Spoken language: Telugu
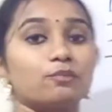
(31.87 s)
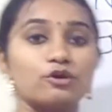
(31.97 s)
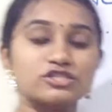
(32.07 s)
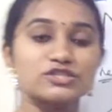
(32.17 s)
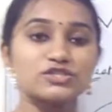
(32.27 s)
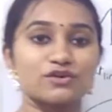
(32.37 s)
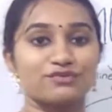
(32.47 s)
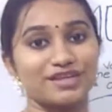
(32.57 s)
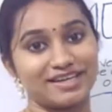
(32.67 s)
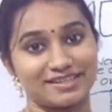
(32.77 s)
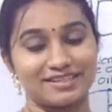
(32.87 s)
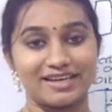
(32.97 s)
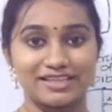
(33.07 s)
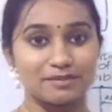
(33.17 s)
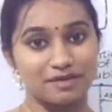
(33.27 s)
మోషన్స్ ఆఫ్ ద ఎర్త్
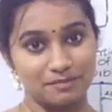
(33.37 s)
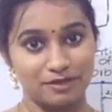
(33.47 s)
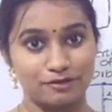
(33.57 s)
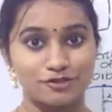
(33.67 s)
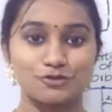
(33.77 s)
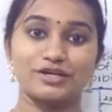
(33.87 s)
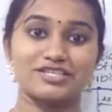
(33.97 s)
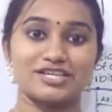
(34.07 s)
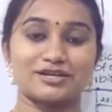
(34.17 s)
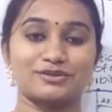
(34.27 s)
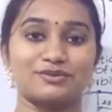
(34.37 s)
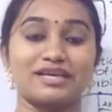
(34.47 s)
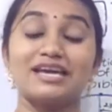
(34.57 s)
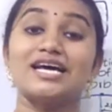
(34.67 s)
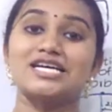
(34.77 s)
అనేది మనం ఈరోజు చూడడం
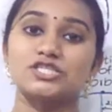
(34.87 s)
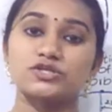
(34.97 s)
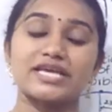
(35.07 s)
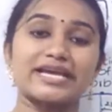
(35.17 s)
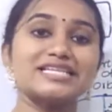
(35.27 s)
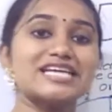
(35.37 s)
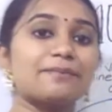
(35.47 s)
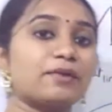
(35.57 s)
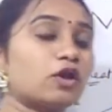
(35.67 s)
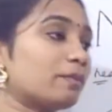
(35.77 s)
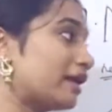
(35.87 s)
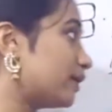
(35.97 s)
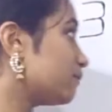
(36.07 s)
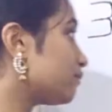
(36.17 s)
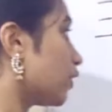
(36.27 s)
జరుగుతుంది సో సెకండ్ చాప్టర్లో మనం